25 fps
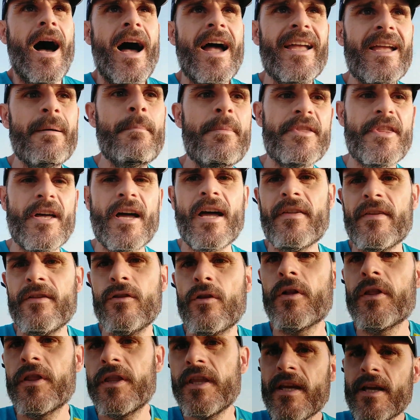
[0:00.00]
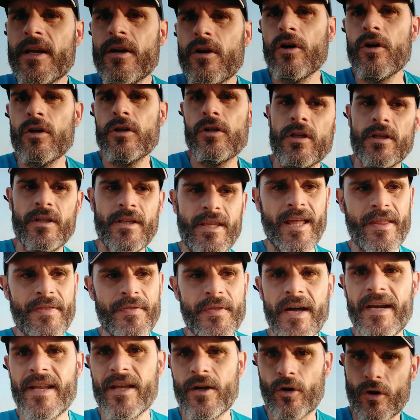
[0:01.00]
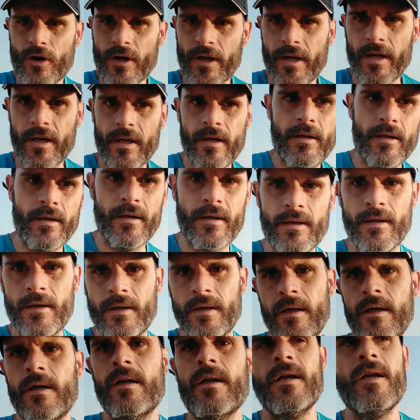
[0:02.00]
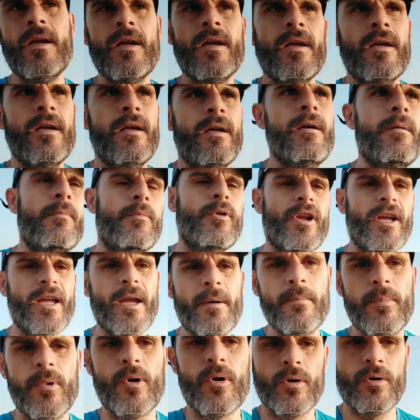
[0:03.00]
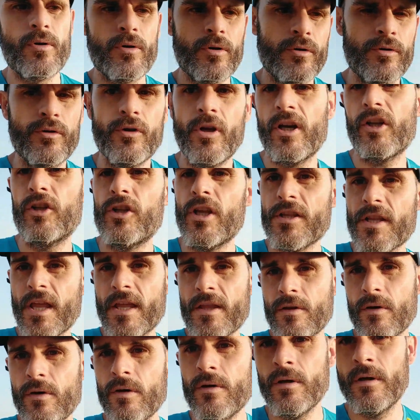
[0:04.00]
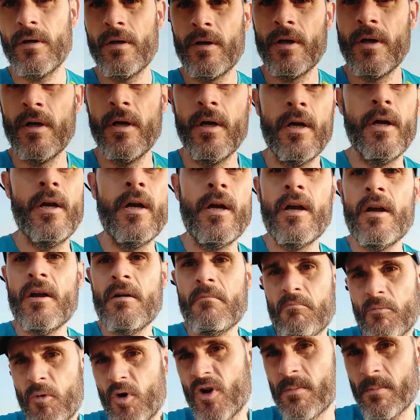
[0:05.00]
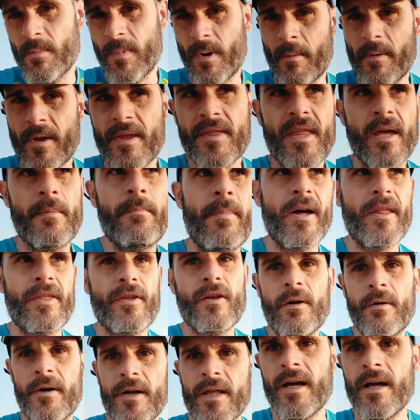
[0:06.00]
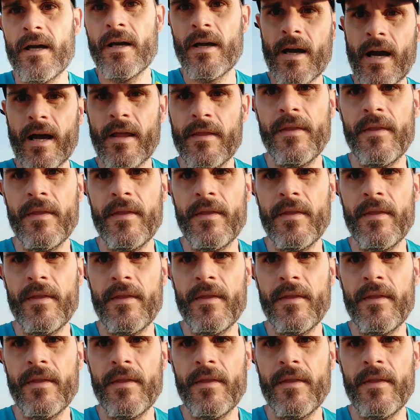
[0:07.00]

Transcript: Hay que empezar haciendo ciclos de andar y correr. Por ejemplo, yo ahora estoy andando, Voy más bien despacio, la verdad.